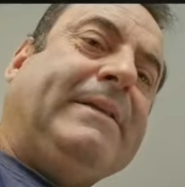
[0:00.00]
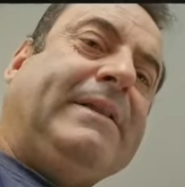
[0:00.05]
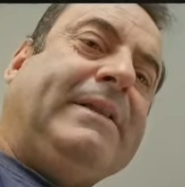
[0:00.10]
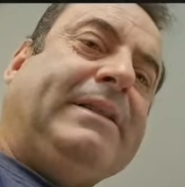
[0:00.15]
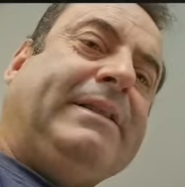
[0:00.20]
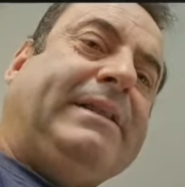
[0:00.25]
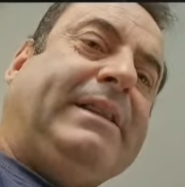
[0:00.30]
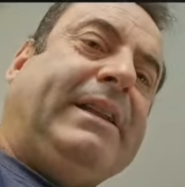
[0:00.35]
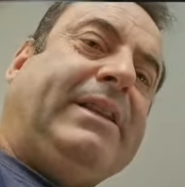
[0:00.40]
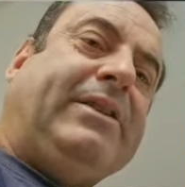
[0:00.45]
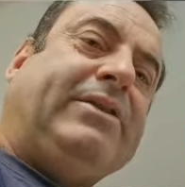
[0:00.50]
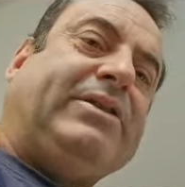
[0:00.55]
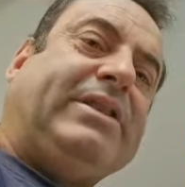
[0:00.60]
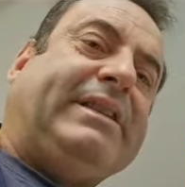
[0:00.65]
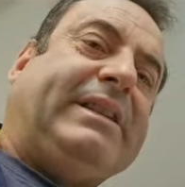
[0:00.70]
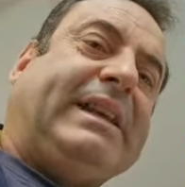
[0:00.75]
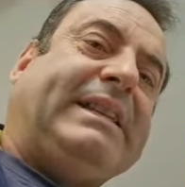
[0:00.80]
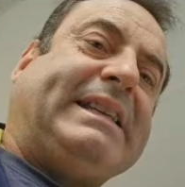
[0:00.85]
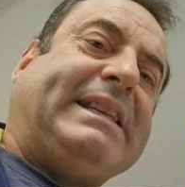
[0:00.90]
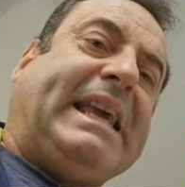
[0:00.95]
Tiene dos
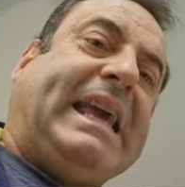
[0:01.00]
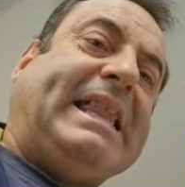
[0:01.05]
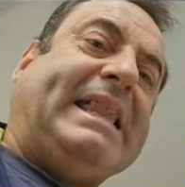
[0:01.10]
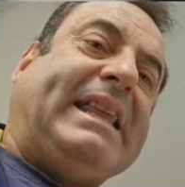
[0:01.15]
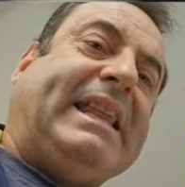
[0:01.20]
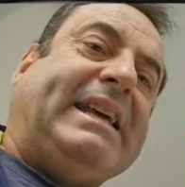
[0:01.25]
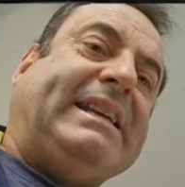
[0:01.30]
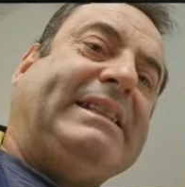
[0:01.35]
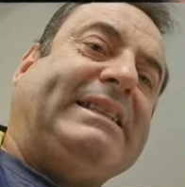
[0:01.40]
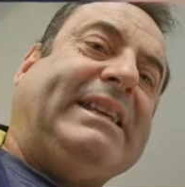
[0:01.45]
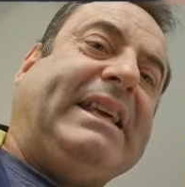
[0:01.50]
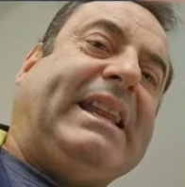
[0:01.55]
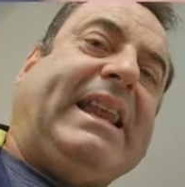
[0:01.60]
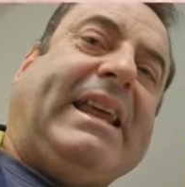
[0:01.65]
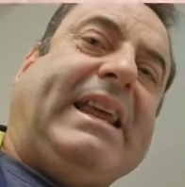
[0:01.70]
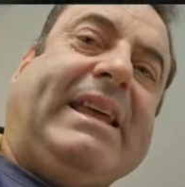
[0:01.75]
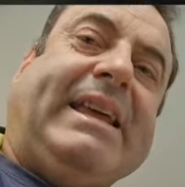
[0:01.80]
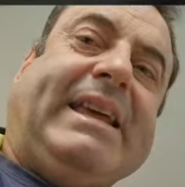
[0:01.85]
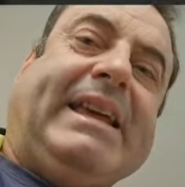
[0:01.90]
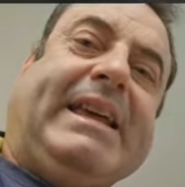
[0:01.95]
entradas. ¿Qué entradas tiene?
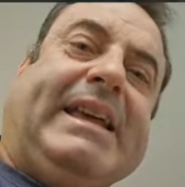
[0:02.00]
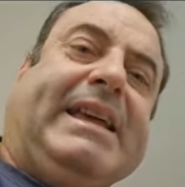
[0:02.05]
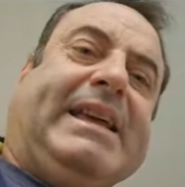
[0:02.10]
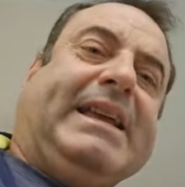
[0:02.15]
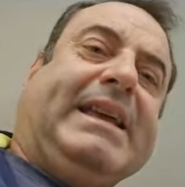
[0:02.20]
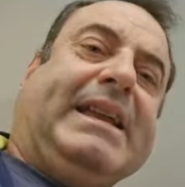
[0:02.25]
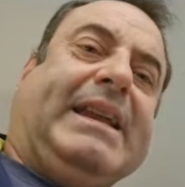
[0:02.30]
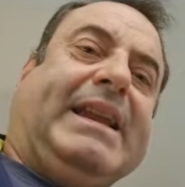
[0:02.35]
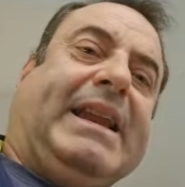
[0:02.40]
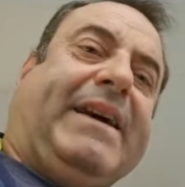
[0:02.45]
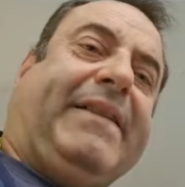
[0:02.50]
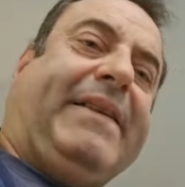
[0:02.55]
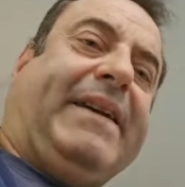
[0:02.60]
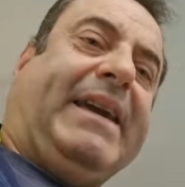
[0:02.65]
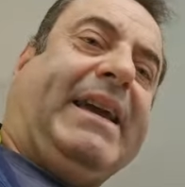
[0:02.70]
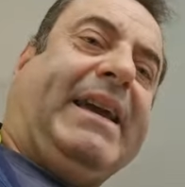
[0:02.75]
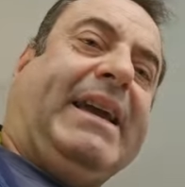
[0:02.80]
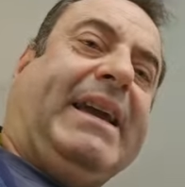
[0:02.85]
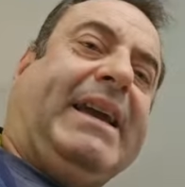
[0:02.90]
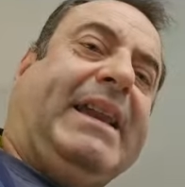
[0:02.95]
La
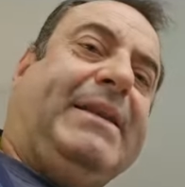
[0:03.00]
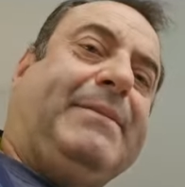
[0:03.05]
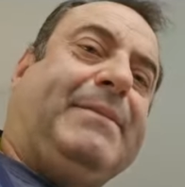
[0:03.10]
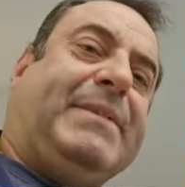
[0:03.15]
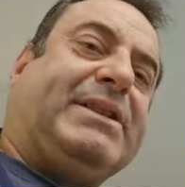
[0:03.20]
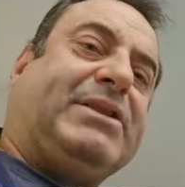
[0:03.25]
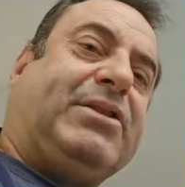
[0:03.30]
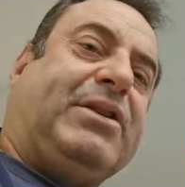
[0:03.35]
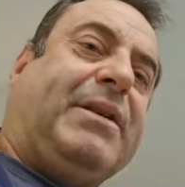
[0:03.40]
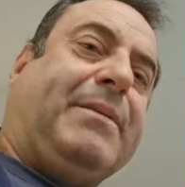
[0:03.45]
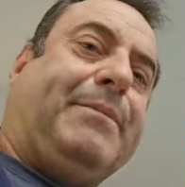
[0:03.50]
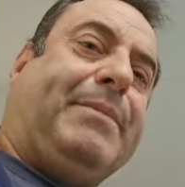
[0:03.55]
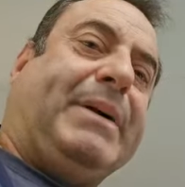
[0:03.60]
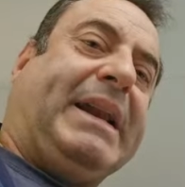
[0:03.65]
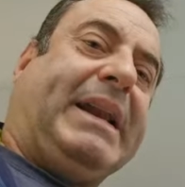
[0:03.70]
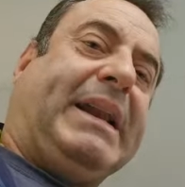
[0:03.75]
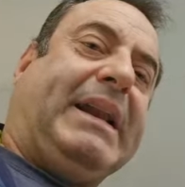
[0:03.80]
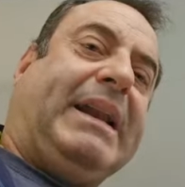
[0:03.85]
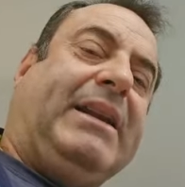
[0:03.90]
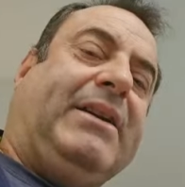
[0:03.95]
del inversor en
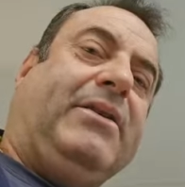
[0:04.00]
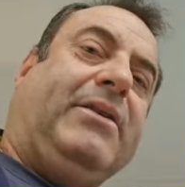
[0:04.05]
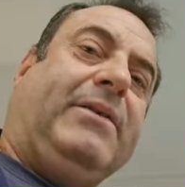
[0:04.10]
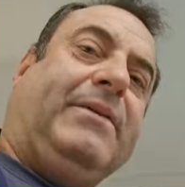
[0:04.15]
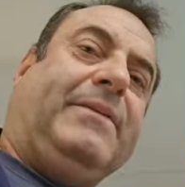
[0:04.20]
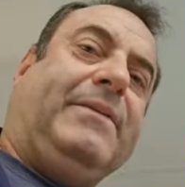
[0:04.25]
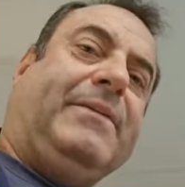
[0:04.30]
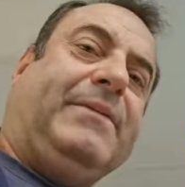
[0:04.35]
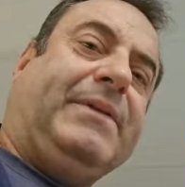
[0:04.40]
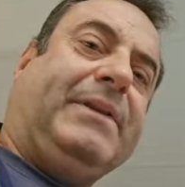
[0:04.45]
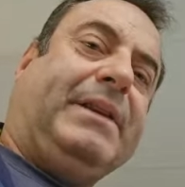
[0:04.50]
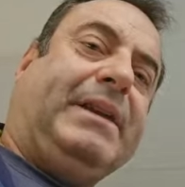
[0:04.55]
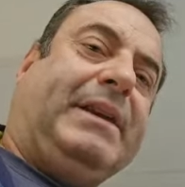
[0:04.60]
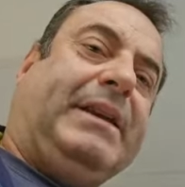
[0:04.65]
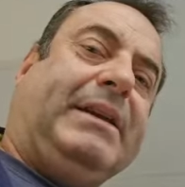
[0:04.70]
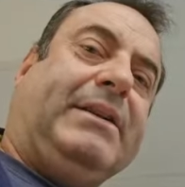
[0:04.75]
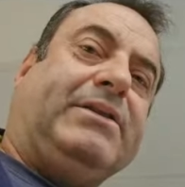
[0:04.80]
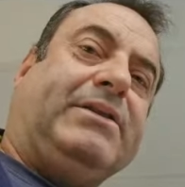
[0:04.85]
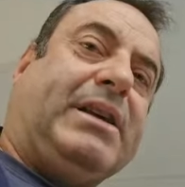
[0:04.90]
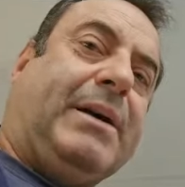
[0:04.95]
paralelo,
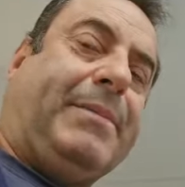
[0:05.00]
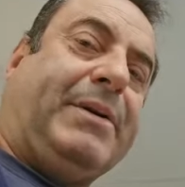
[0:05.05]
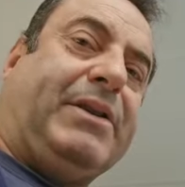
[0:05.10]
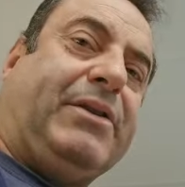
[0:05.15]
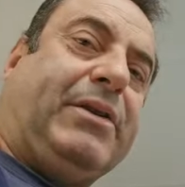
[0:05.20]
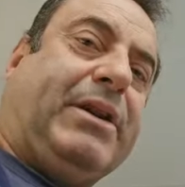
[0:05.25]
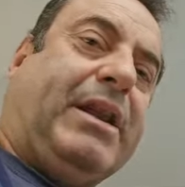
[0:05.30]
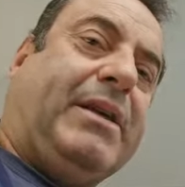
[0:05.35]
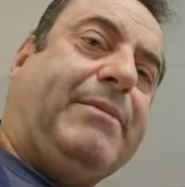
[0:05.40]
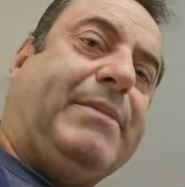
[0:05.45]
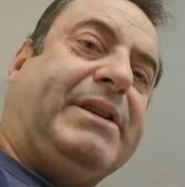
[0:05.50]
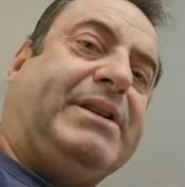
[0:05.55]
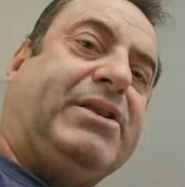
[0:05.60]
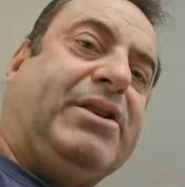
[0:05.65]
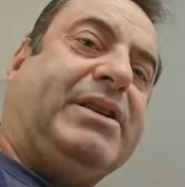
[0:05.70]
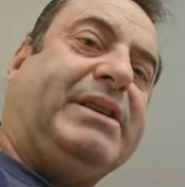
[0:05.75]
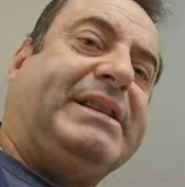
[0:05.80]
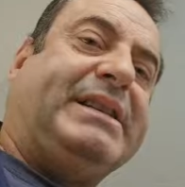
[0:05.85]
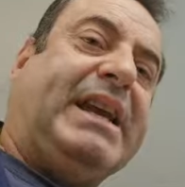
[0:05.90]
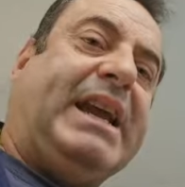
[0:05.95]
y, o sea, perdón, la inversión
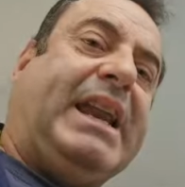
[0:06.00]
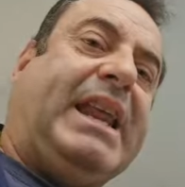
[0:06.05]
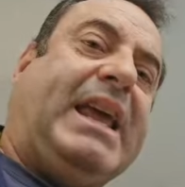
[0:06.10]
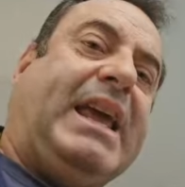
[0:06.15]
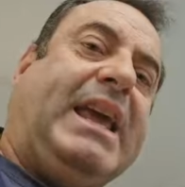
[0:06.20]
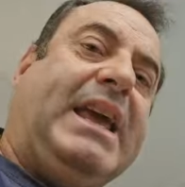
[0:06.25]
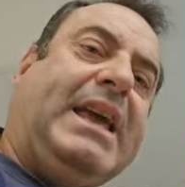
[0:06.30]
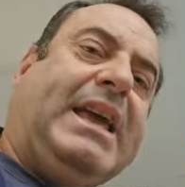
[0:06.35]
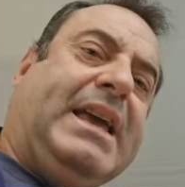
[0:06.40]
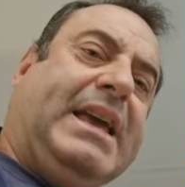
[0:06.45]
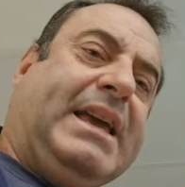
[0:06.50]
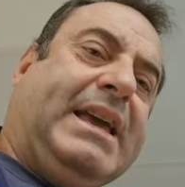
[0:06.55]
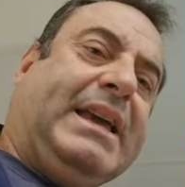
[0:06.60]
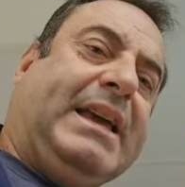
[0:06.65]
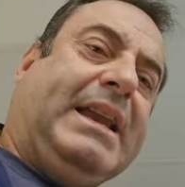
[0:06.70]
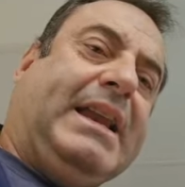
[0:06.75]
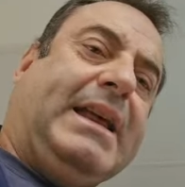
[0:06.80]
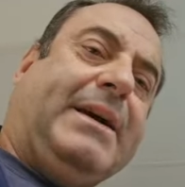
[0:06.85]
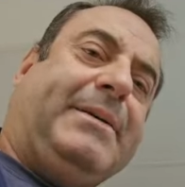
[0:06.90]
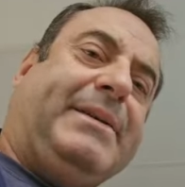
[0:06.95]
en serie
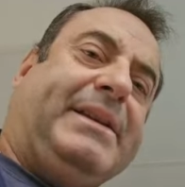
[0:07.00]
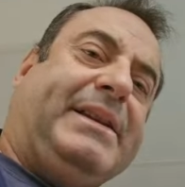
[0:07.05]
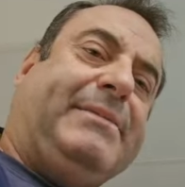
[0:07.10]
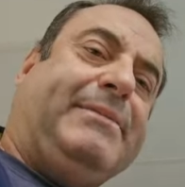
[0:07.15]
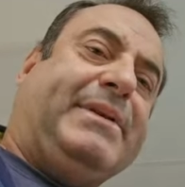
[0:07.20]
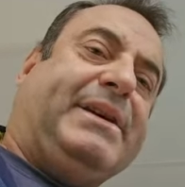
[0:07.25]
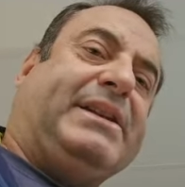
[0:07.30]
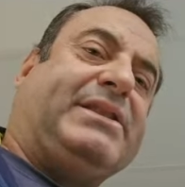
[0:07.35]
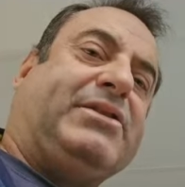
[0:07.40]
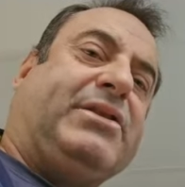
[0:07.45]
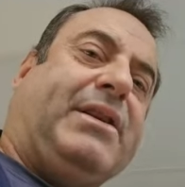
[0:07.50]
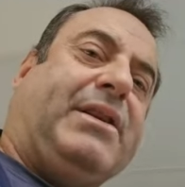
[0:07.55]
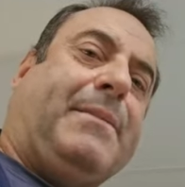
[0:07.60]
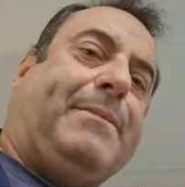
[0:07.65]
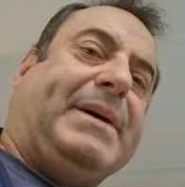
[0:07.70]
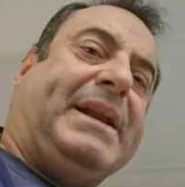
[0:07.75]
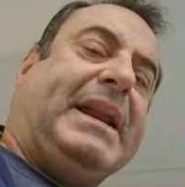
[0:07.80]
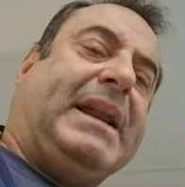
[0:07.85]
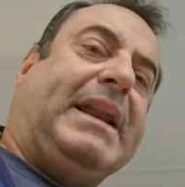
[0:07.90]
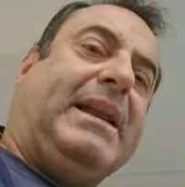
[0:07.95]
y la del inversor en
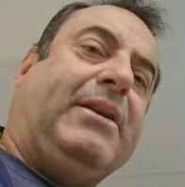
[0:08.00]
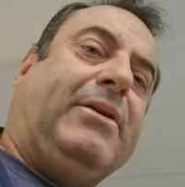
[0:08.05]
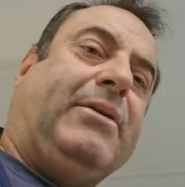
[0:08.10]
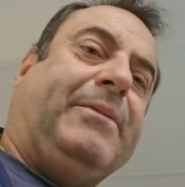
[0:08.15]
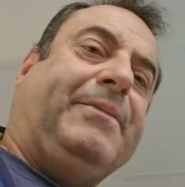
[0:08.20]
paralelo.